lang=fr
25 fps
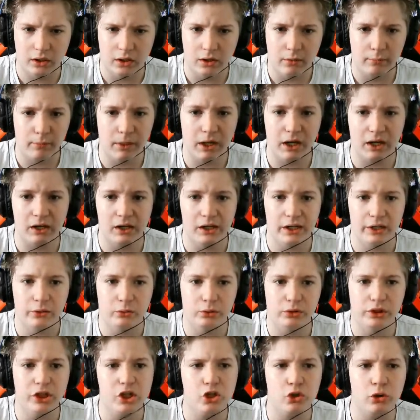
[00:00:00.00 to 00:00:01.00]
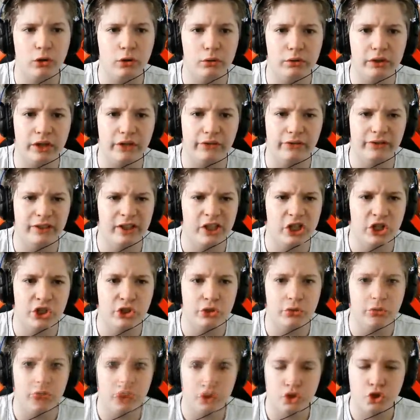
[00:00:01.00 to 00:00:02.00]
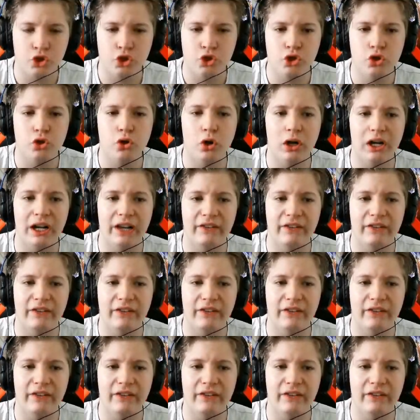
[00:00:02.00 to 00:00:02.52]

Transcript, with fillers: Bah, écoutez, je crois qu'on a fini le jeu. Hein. Jure la